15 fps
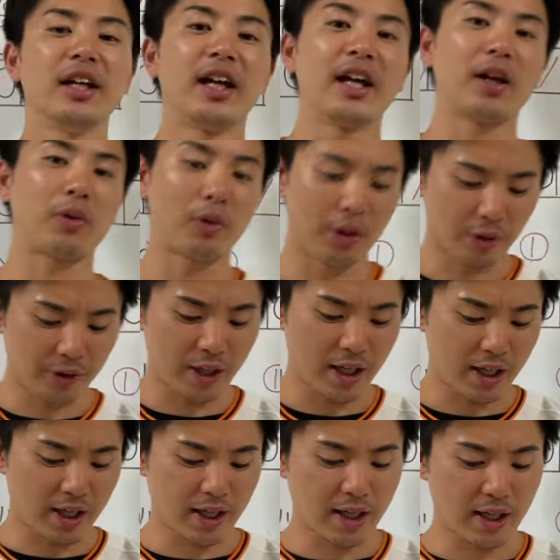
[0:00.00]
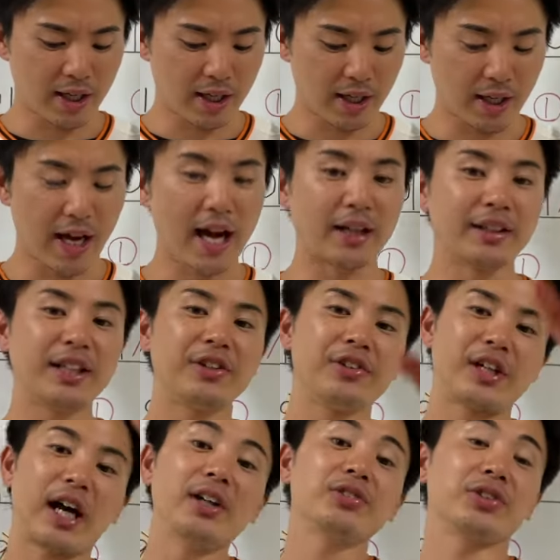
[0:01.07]
えー、これをね、えー、あ、二
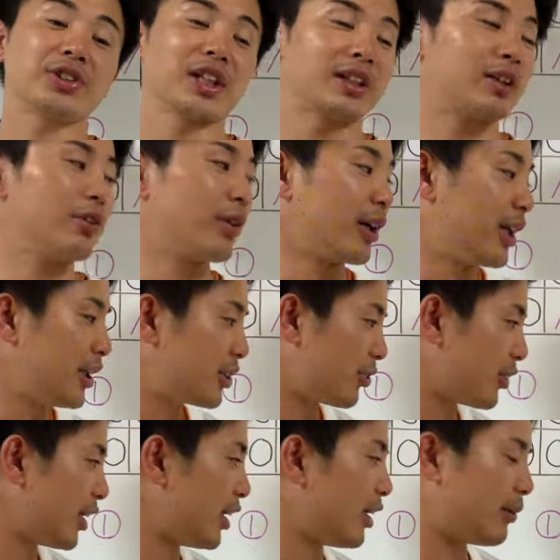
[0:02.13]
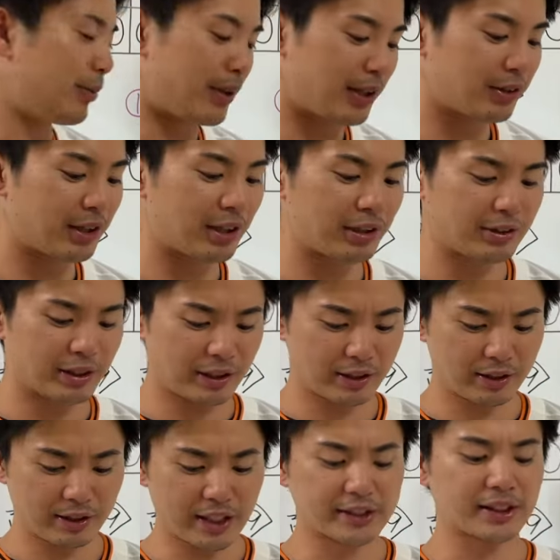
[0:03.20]
塁でアウトしたっていうのが非常にいい
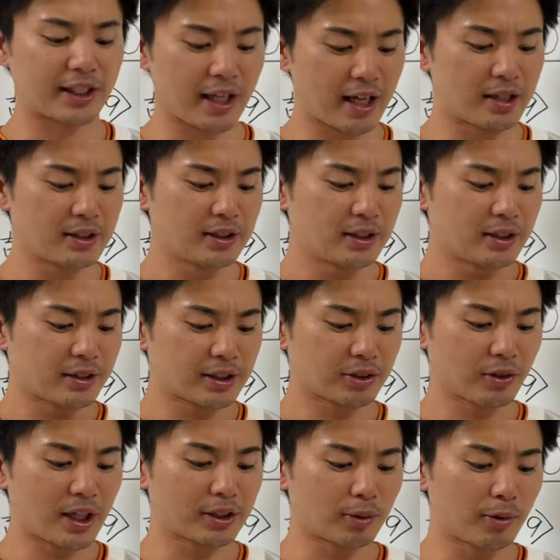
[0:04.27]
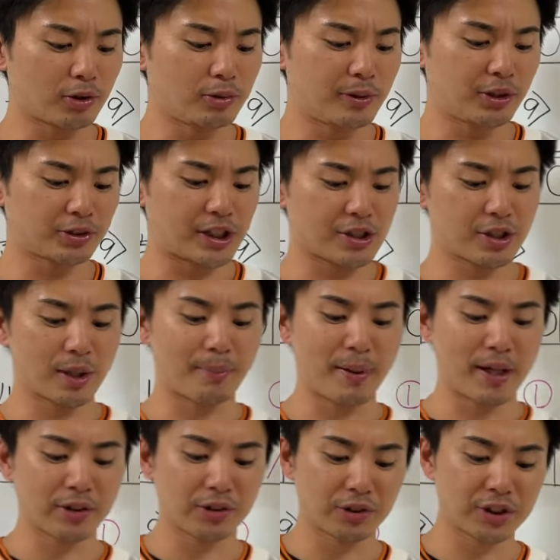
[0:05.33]
フィールディングでしたね。で、その後も海野選手が
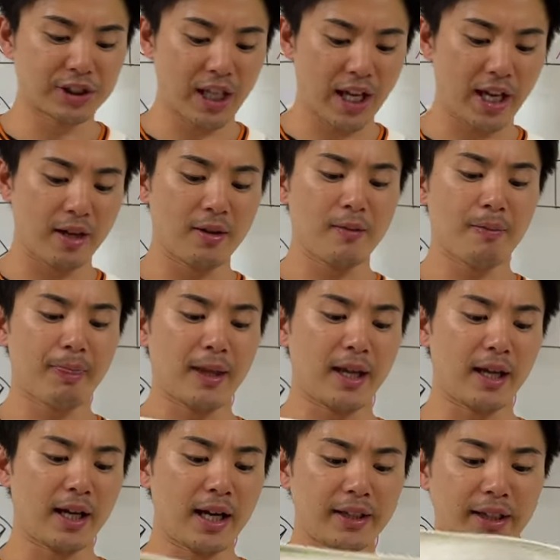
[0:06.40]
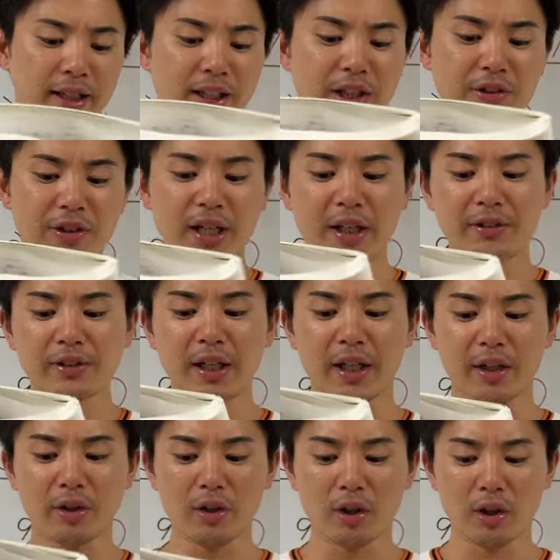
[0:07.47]
バントして、えー、ランナー二塁やるんだ
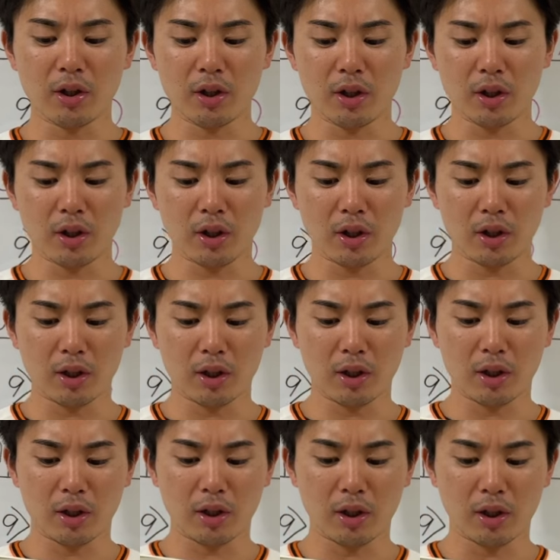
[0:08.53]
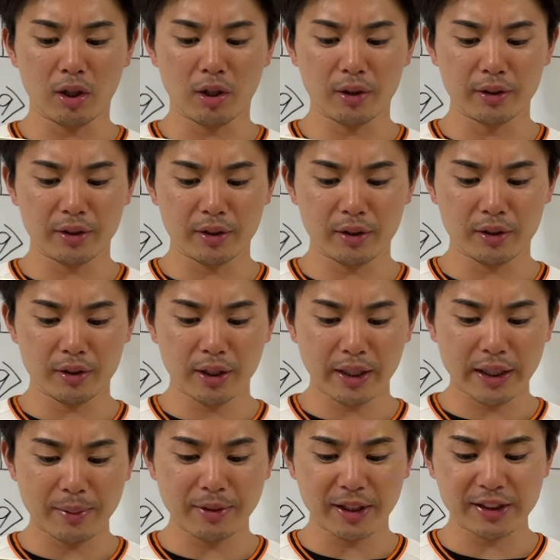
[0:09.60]
けど、お
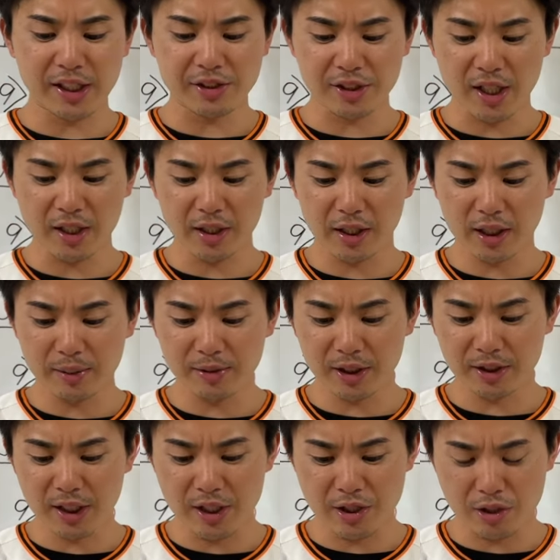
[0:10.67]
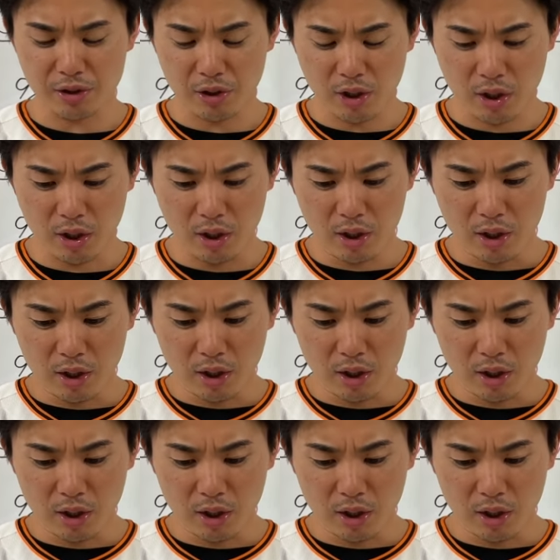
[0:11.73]
中村選手ね、中村選手を、